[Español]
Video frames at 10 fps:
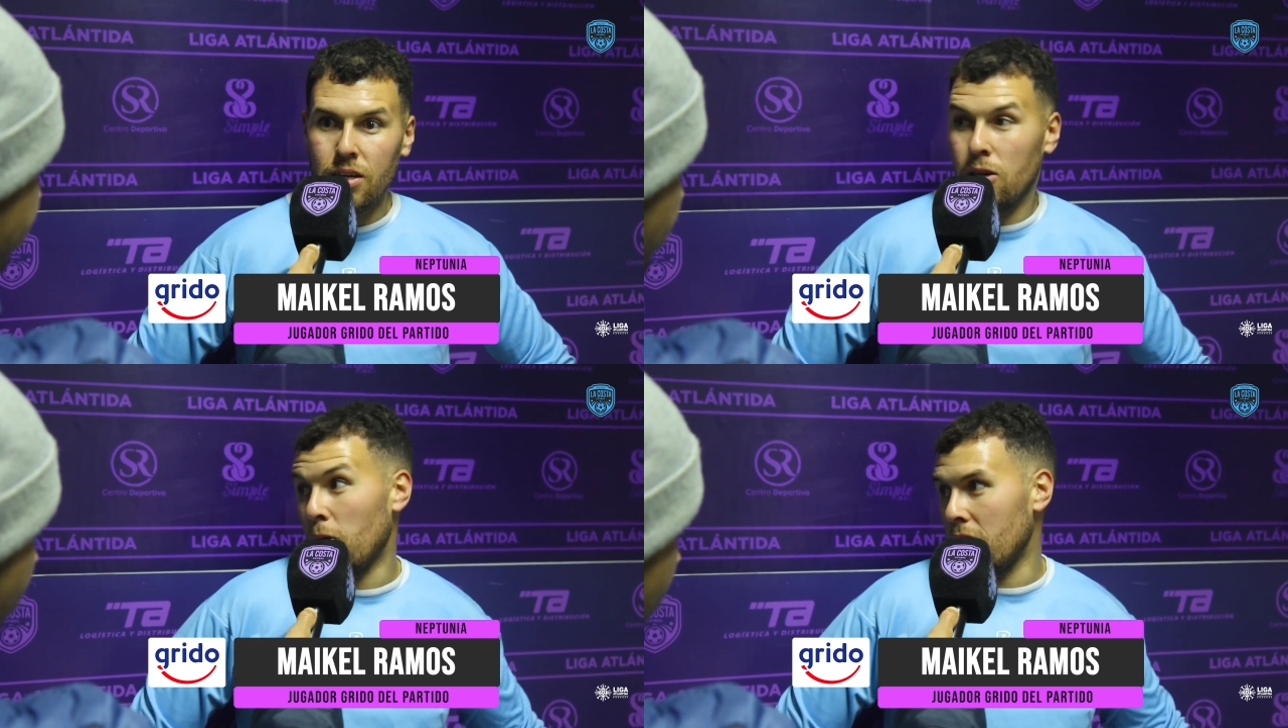
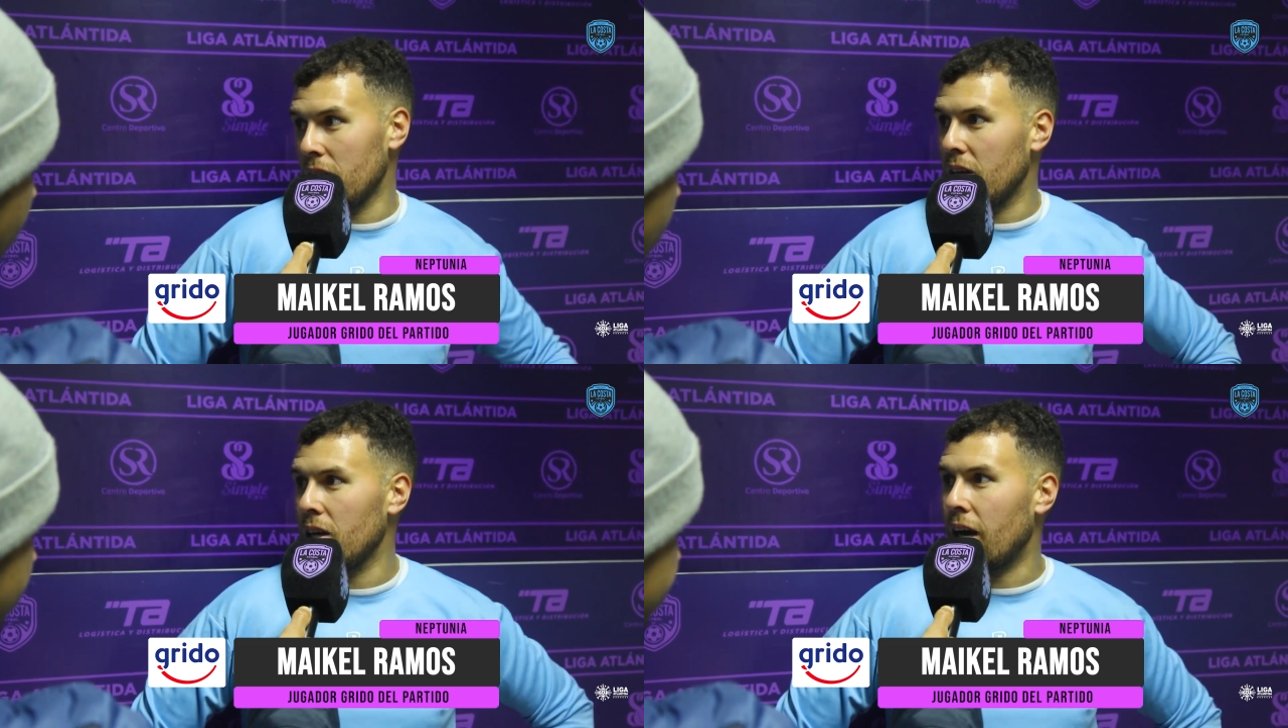y
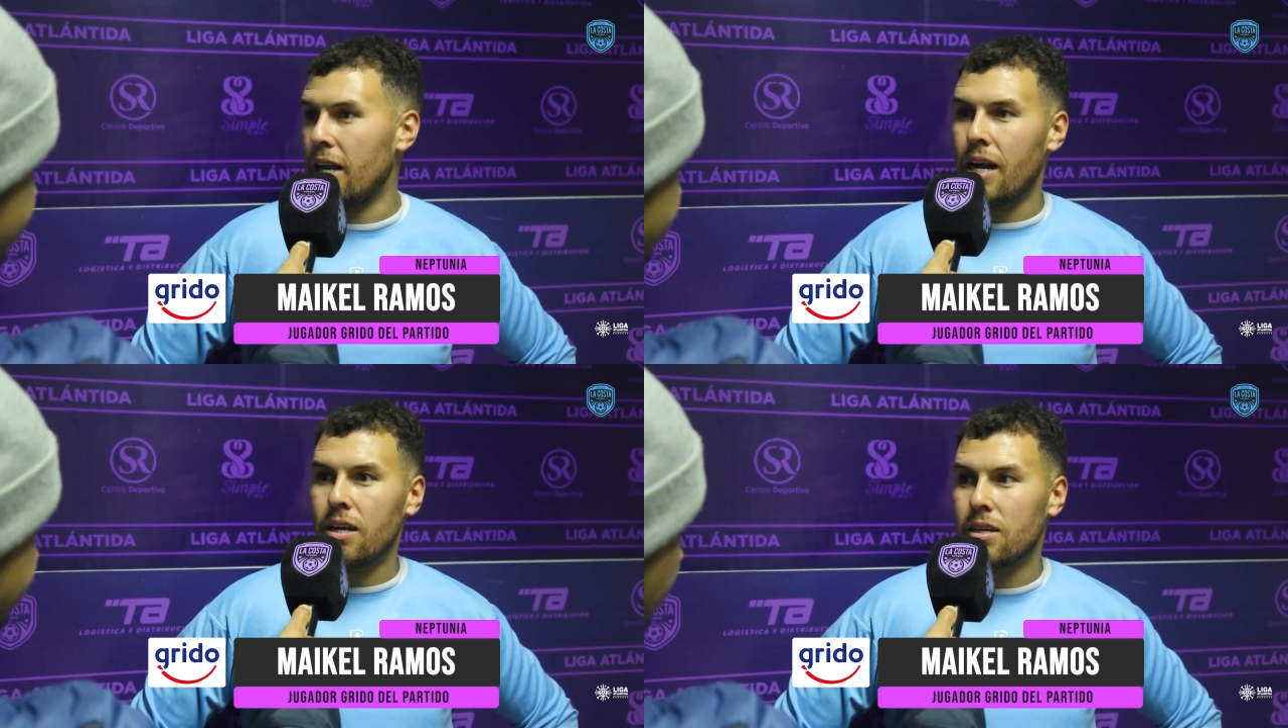bueno, y
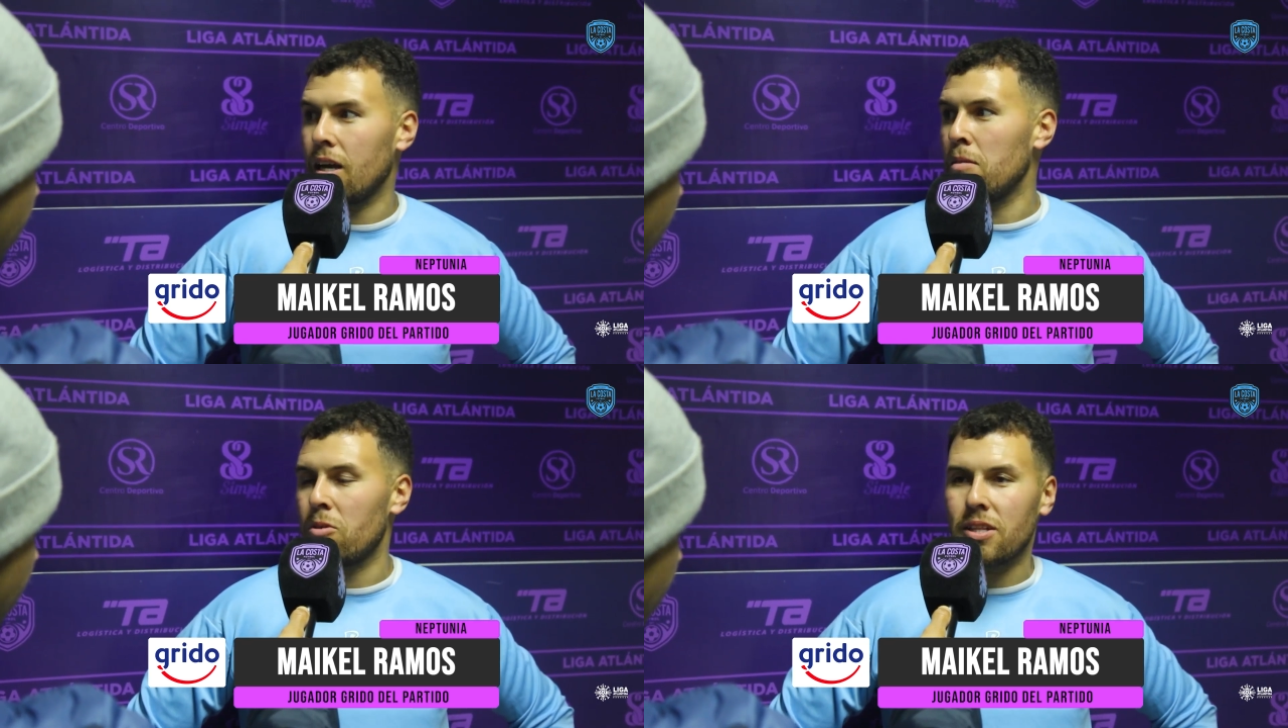ganar,
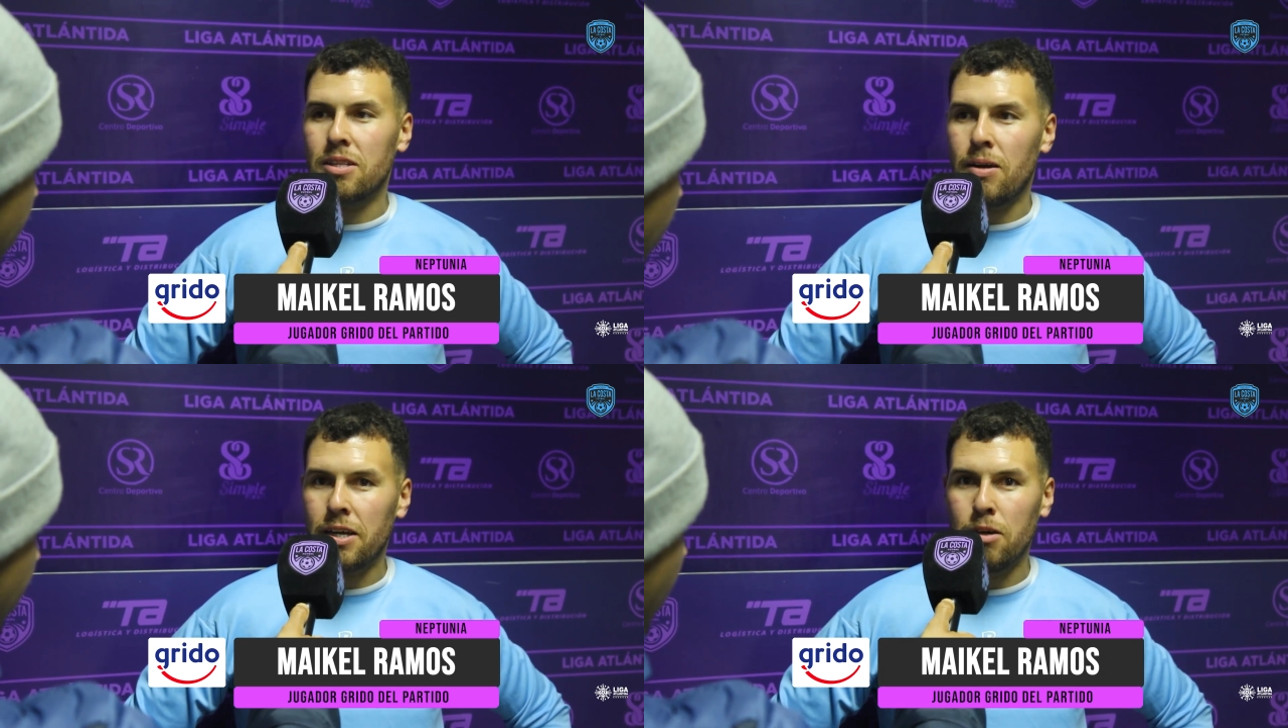que es
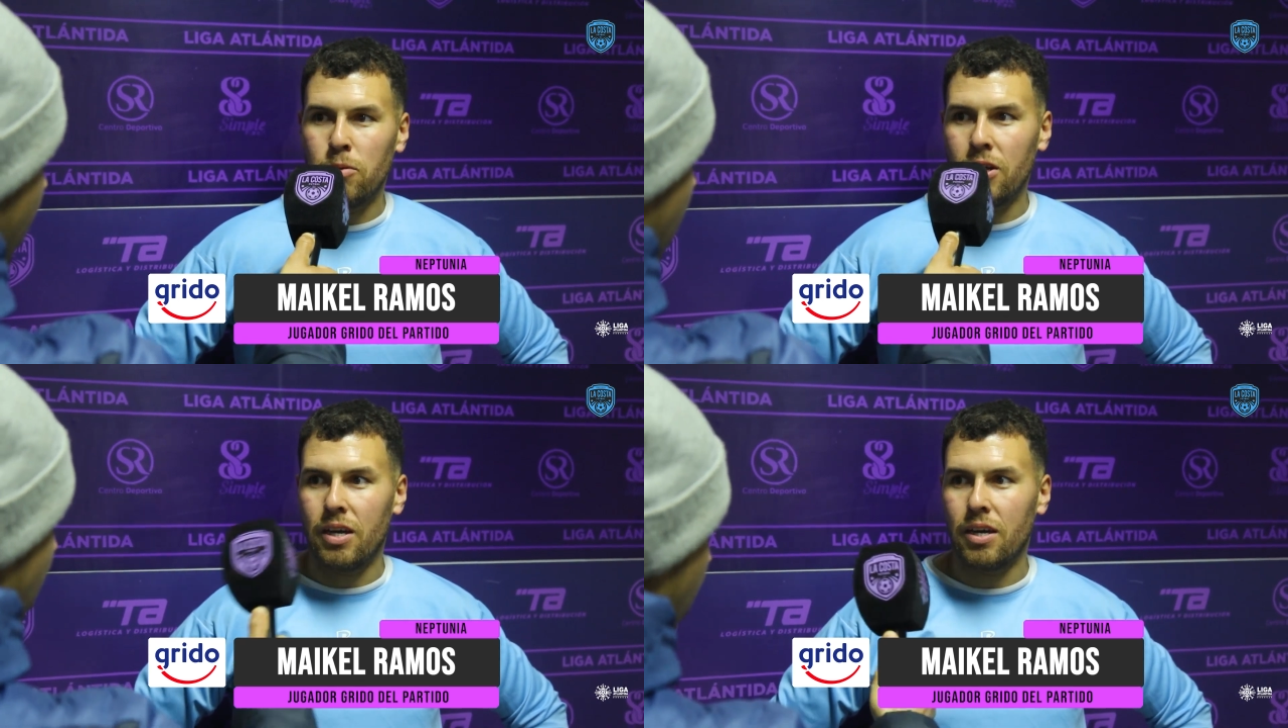importante para el
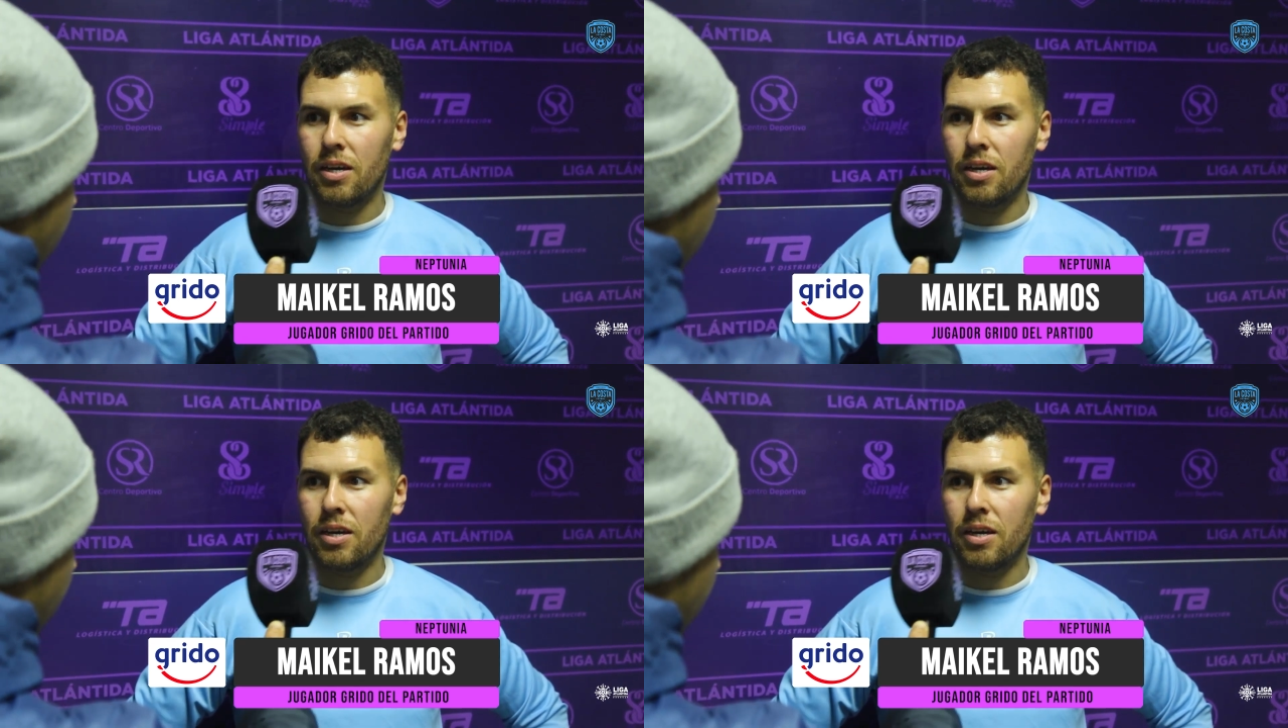equipo, y,